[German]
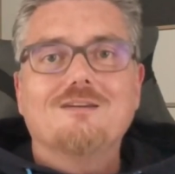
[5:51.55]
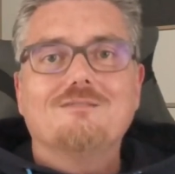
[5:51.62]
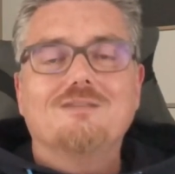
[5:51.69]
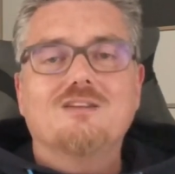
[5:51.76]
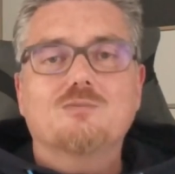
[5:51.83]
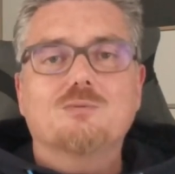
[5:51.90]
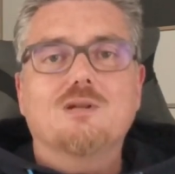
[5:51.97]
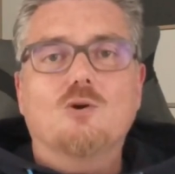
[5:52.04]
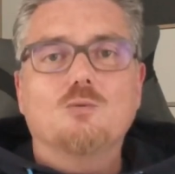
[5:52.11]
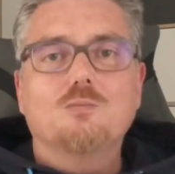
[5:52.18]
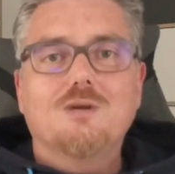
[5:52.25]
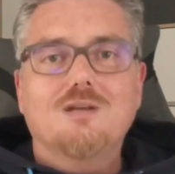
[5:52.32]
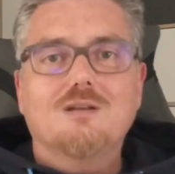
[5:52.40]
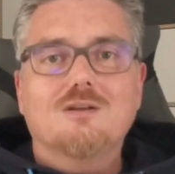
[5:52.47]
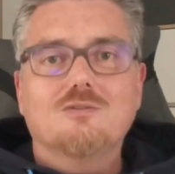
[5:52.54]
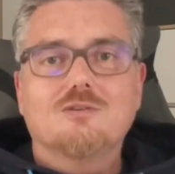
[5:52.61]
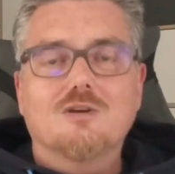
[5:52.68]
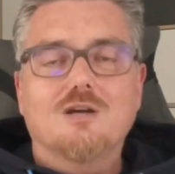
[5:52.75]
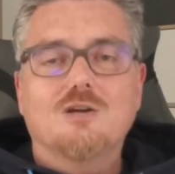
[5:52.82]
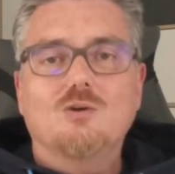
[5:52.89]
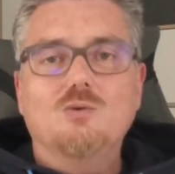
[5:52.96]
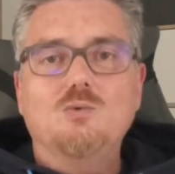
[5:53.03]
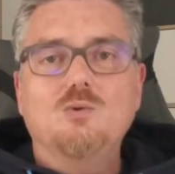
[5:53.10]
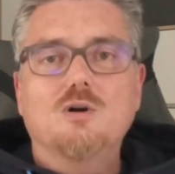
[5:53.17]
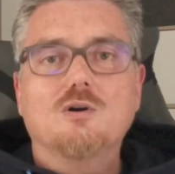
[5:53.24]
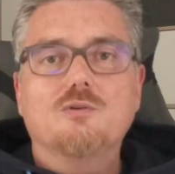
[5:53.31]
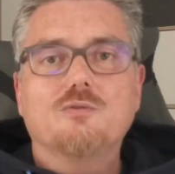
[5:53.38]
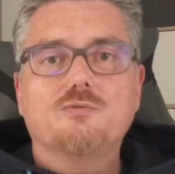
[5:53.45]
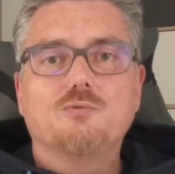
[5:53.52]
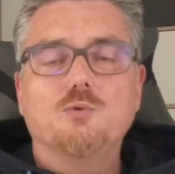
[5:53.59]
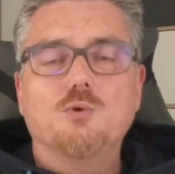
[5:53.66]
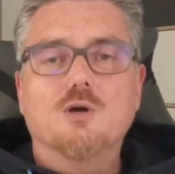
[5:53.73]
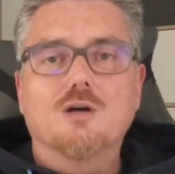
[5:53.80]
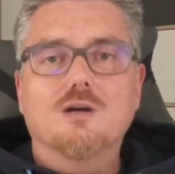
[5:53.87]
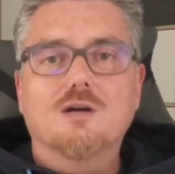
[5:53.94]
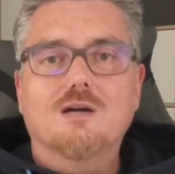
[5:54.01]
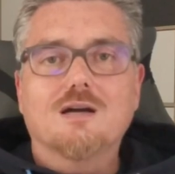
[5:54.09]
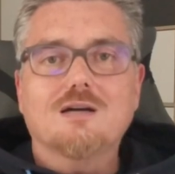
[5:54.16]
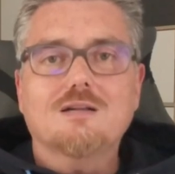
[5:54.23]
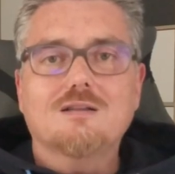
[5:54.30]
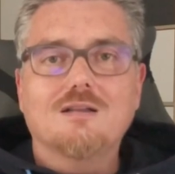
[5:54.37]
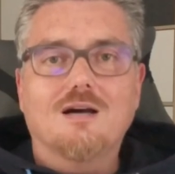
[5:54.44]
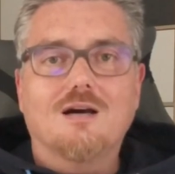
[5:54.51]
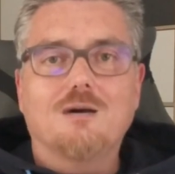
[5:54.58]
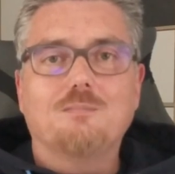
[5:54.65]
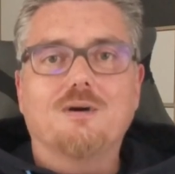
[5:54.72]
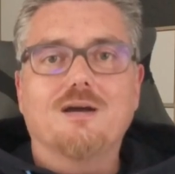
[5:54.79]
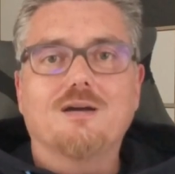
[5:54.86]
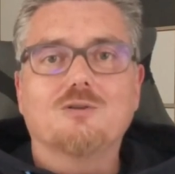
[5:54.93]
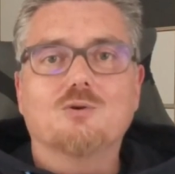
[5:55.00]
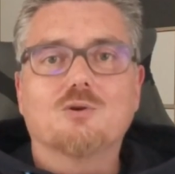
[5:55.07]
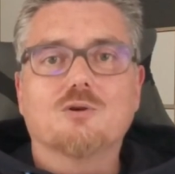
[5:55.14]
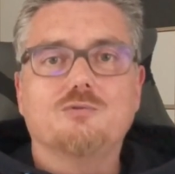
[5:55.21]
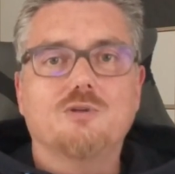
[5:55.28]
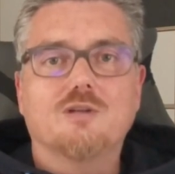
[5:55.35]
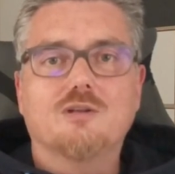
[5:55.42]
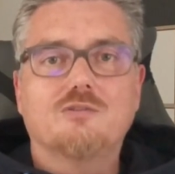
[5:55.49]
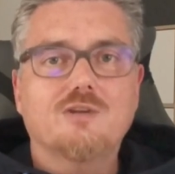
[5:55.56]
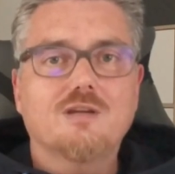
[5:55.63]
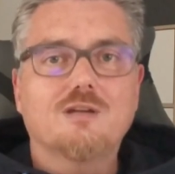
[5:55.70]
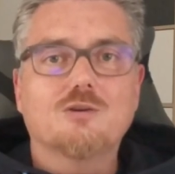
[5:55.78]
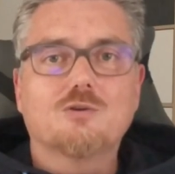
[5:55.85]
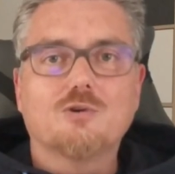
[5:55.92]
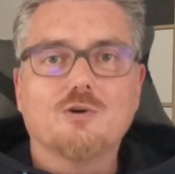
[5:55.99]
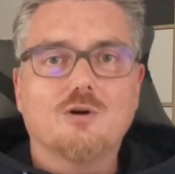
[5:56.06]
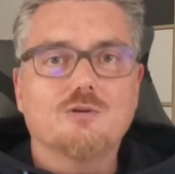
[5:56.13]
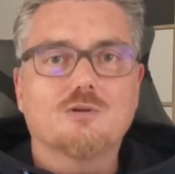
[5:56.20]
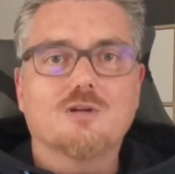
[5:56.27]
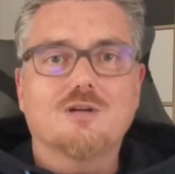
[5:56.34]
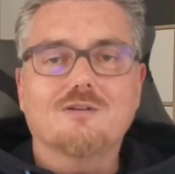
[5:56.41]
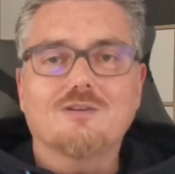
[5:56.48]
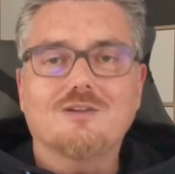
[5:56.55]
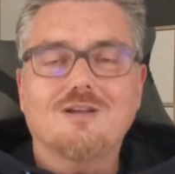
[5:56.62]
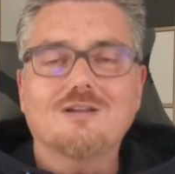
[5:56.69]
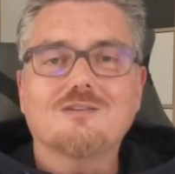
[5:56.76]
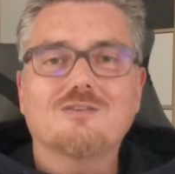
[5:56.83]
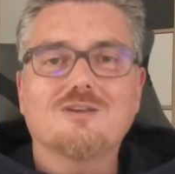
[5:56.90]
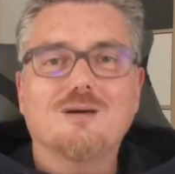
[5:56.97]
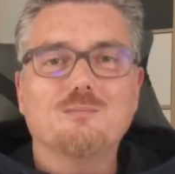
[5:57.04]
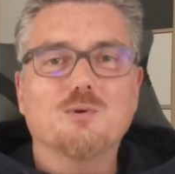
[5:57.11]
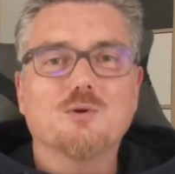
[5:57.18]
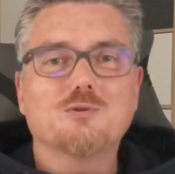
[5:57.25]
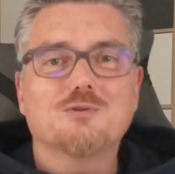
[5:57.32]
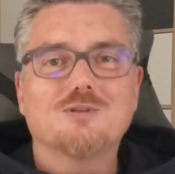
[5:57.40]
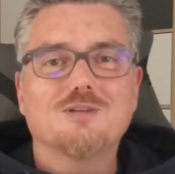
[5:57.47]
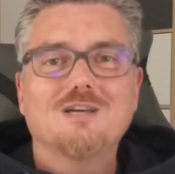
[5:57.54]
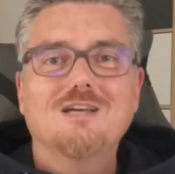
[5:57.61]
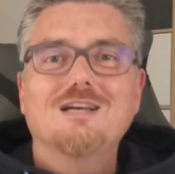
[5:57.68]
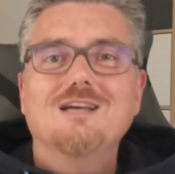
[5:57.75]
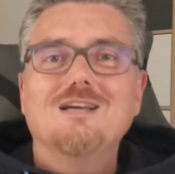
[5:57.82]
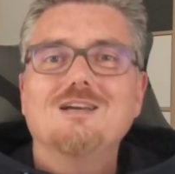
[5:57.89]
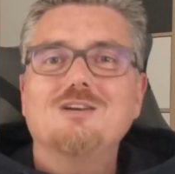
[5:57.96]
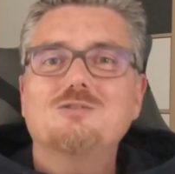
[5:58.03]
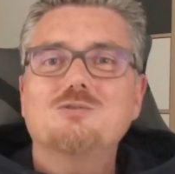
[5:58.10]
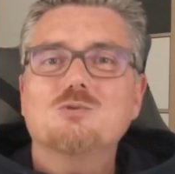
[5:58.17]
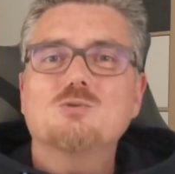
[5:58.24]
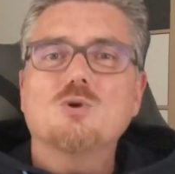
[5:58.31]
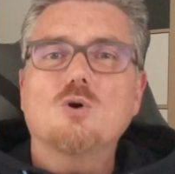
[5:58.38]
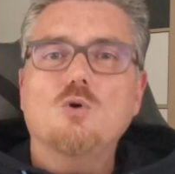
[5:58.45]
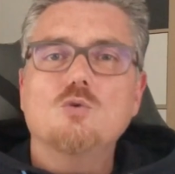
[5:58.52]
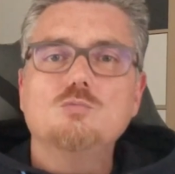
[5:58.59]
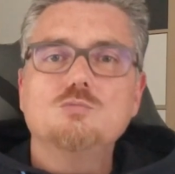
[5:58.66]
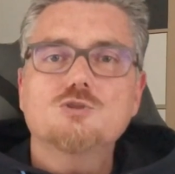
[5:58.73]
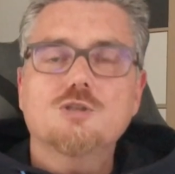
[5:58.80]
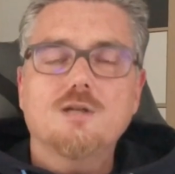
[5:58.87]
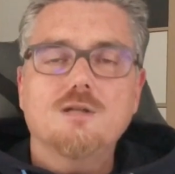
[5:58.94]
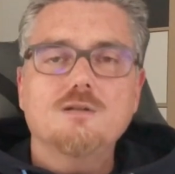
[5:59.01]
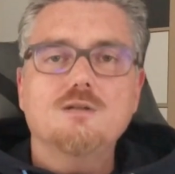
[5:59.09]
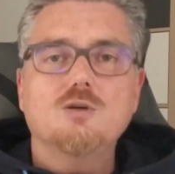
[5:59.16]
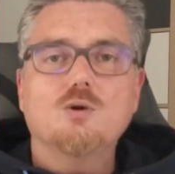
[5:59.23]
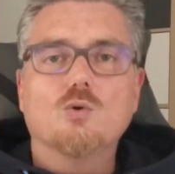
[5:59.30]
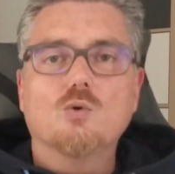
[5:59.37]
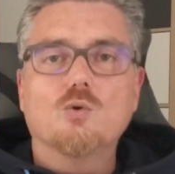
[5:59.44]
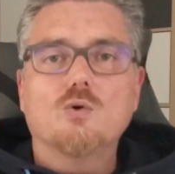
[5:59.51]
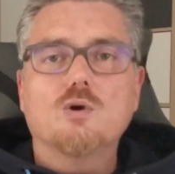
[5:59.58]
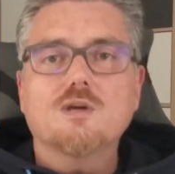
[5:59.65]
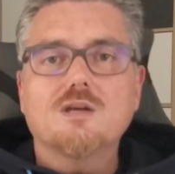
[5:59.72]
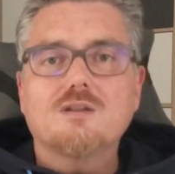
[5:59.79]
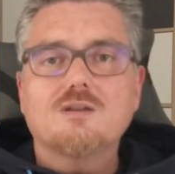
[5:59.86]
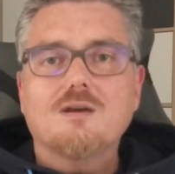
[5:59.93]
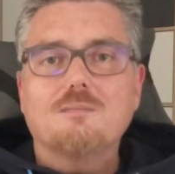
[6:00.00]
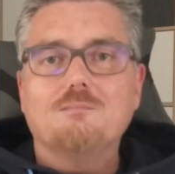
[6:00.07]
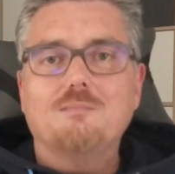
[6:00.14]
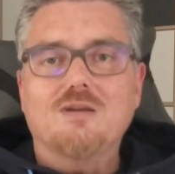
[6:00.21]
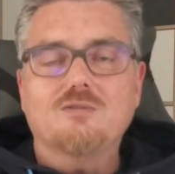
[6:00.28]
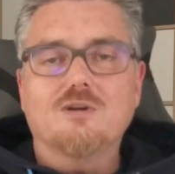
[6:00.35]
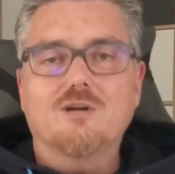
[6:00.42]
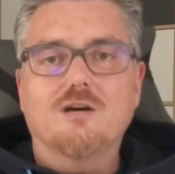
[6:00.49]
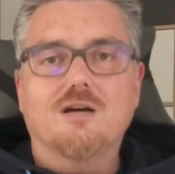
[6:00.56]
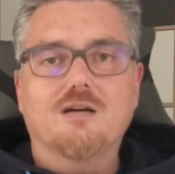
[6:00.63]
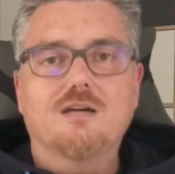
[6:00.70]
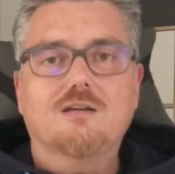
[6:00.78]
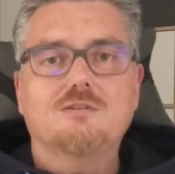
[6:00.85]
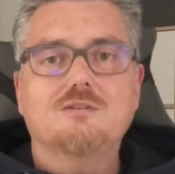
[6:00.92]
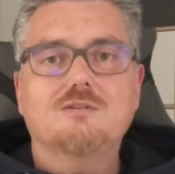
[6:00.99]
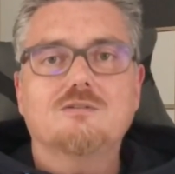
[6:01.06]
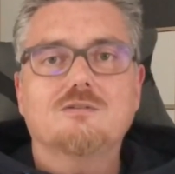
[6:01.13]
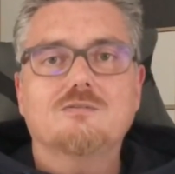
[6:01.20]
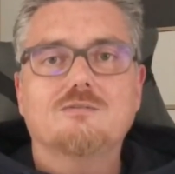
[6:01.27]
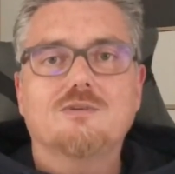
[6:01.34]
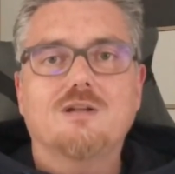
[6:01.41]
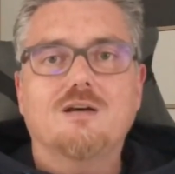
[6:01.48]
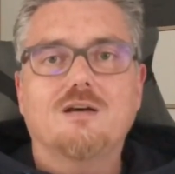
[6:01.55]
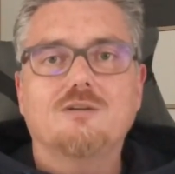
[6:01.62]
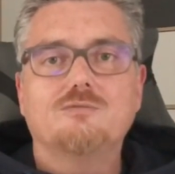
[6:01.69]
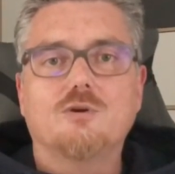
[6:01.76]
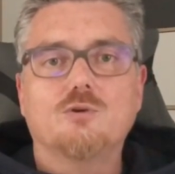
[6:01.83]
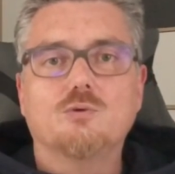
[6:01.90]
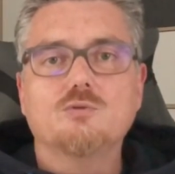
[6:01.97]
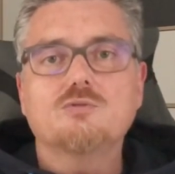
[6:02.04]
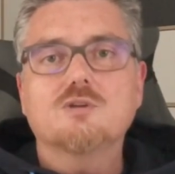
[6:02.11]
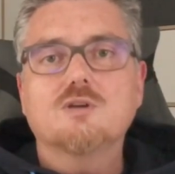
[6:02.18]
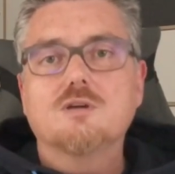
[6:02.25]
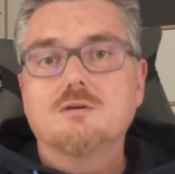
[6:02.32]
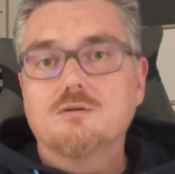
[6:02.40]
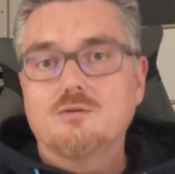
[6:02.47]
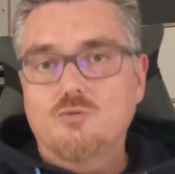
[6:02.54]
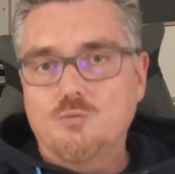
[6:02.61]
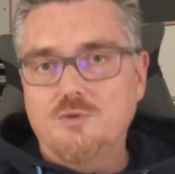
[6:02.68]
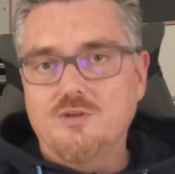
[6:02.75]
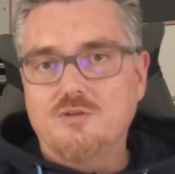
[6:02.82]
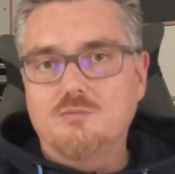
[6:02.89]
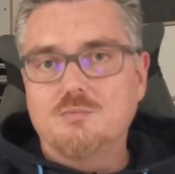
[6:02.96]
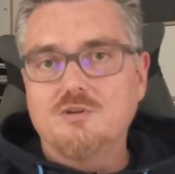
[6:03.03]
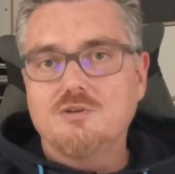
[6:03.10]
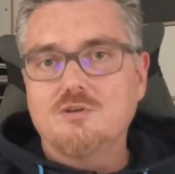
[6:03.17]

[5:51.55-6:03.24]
Wenn es mal darum geht, dass ich eine Uhr für Gartenarbeit oder für den Segelturn oder etwas anderes haben möchte, ist unter Umständen die Orient besser geeignet, weil ein Verlust zumindest mich,